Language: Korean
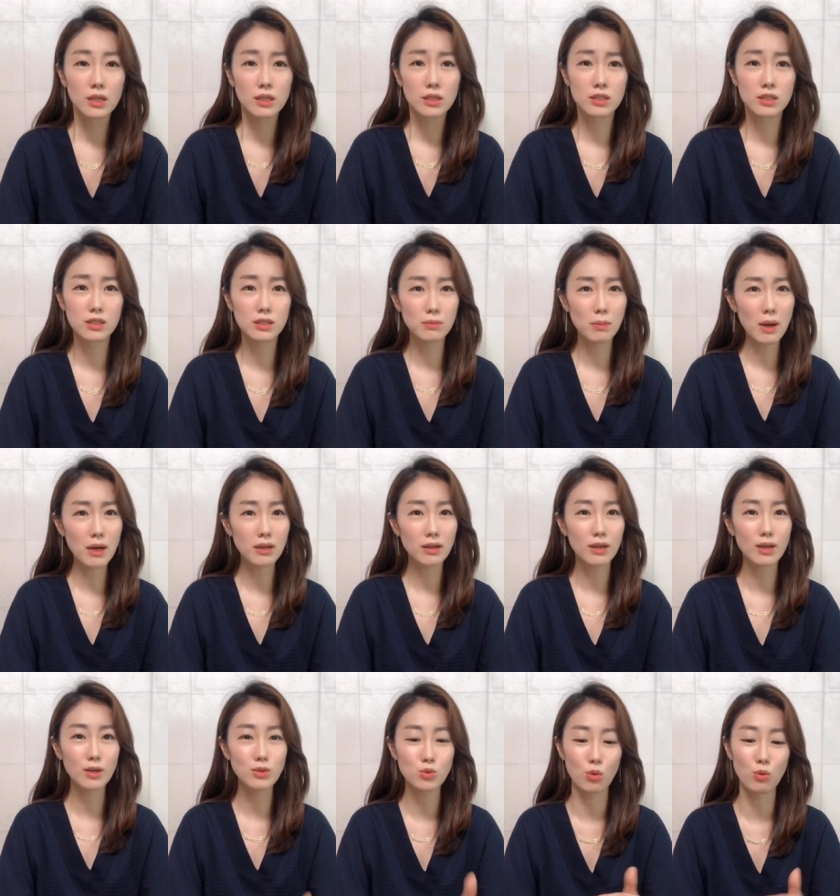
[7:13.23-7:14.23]
그
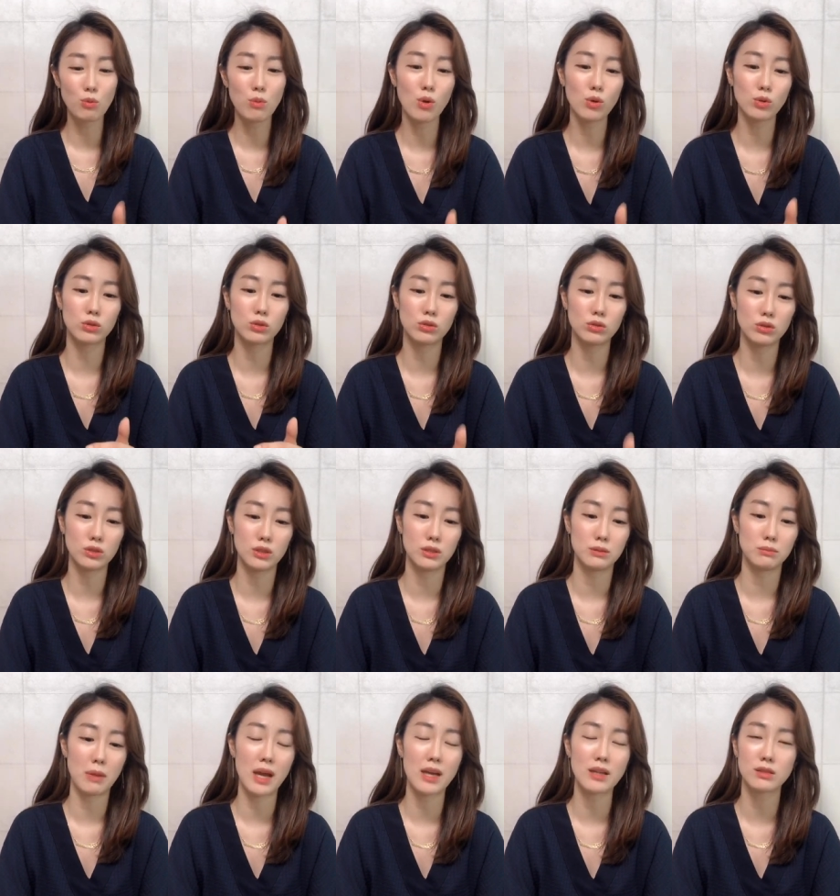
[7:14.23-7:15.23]
밖의
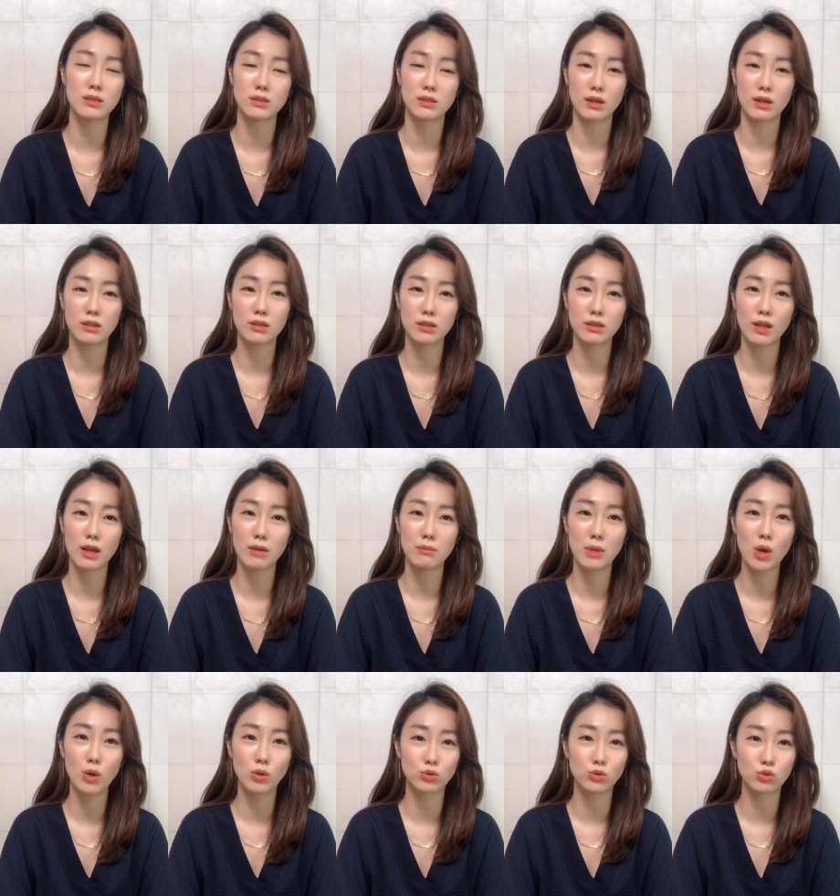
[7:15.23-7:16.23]
종목들 마이너스가
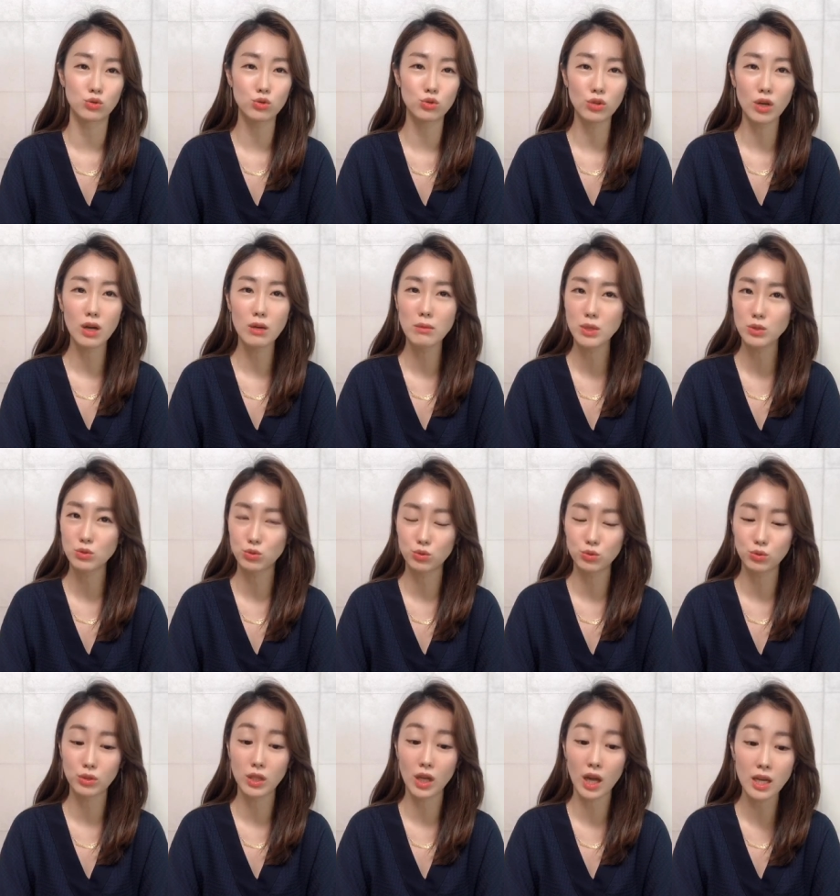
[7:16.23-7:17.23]
크다면 추가
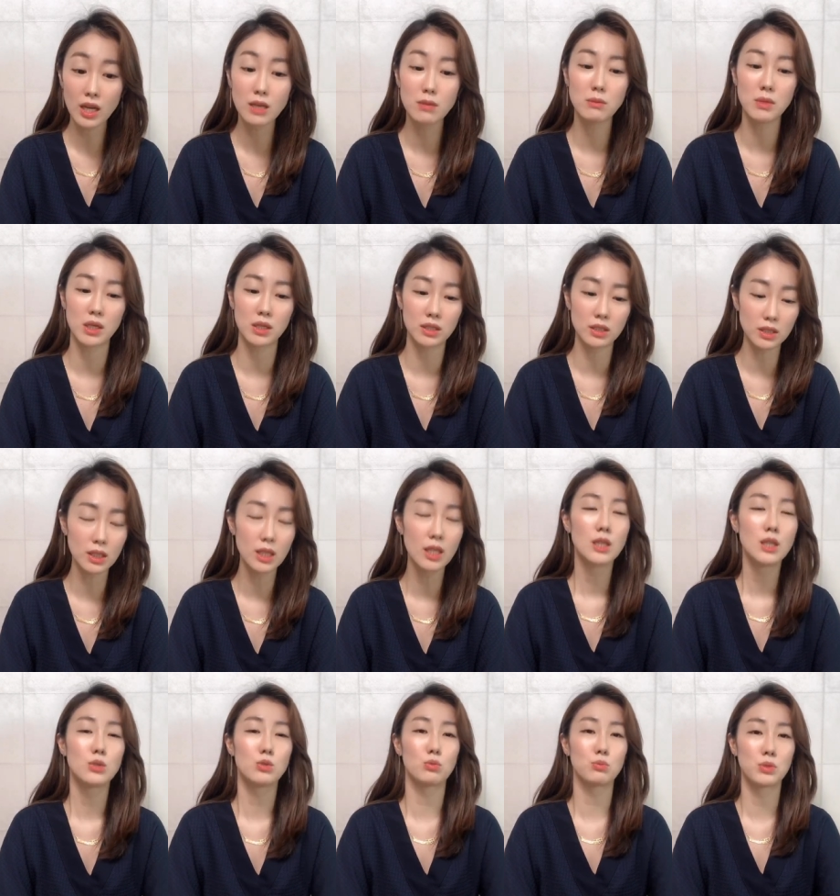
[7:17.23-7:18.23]
매수 타이밍을
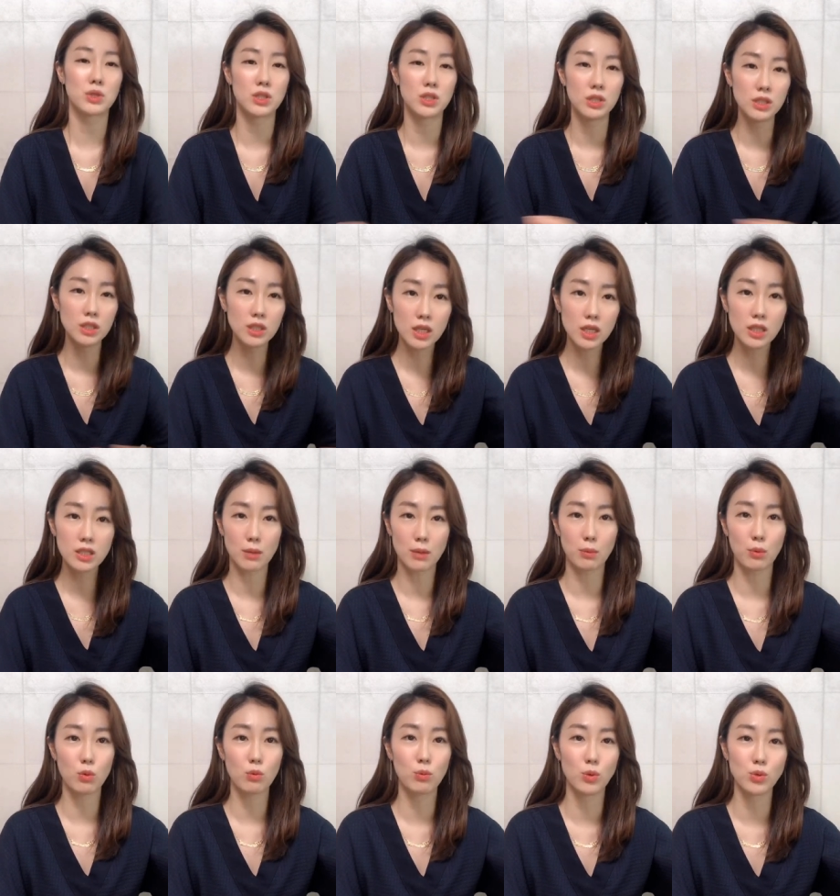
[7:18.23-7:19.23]
좀 길게
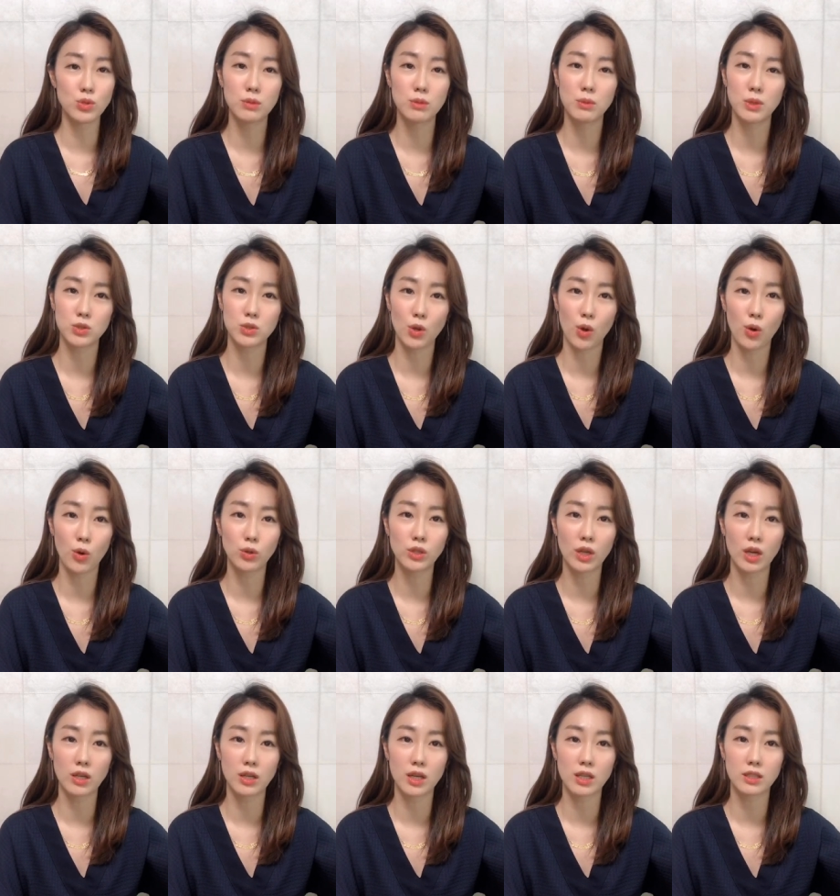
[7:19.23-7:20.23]
잡고 보시면서
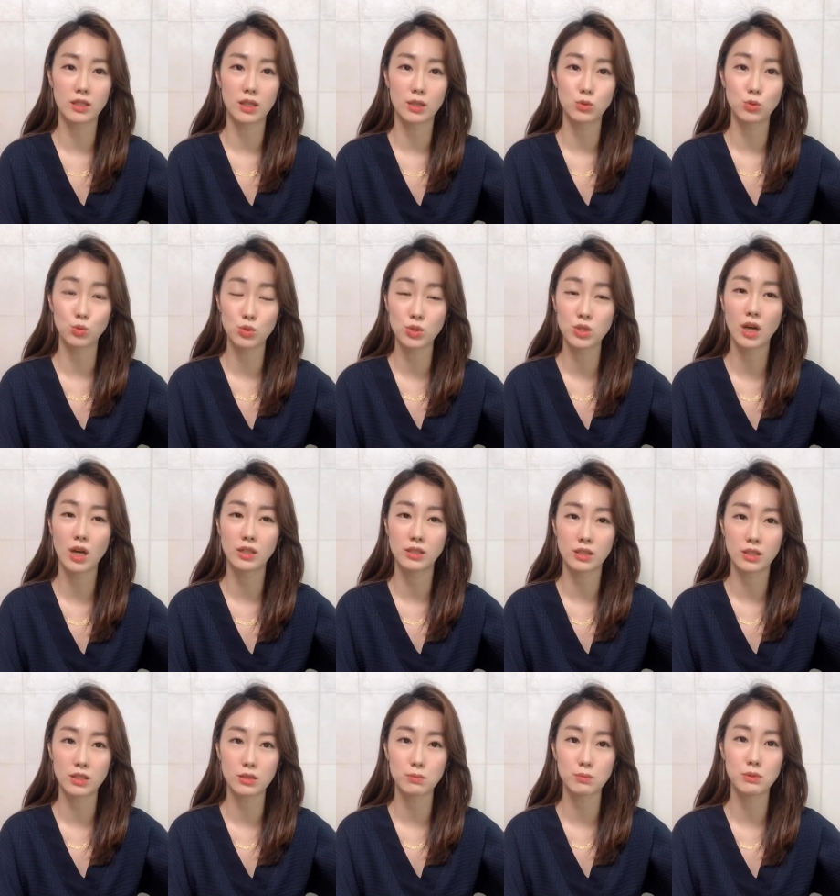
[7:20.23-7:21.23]
대응하는 게 좋지
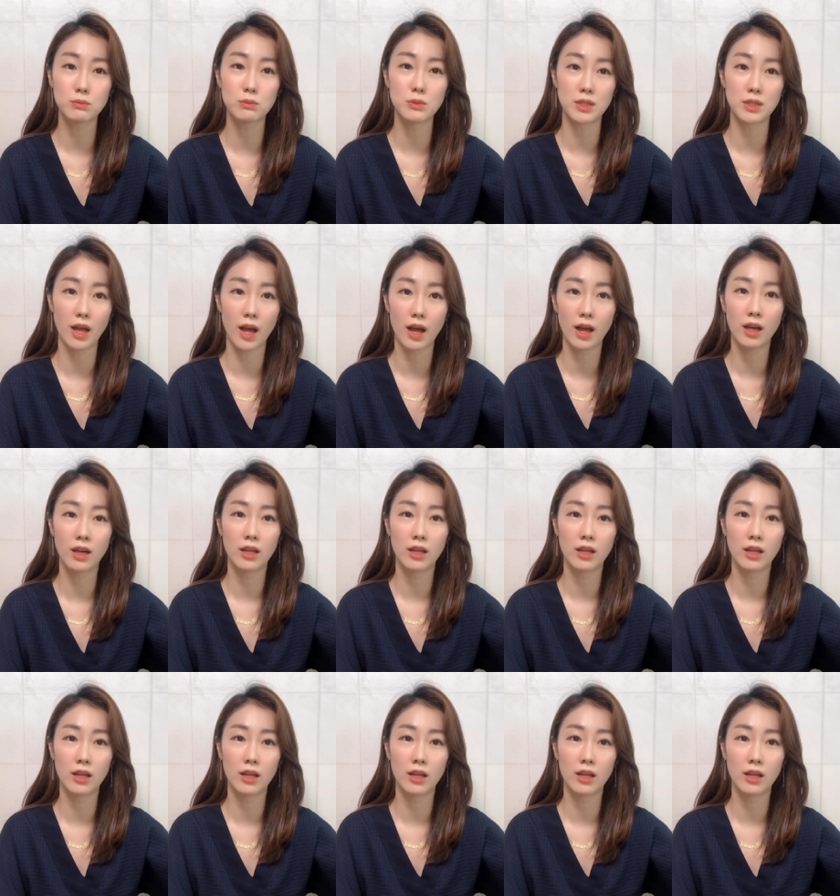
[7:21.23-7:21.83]
않을까 싶습니다.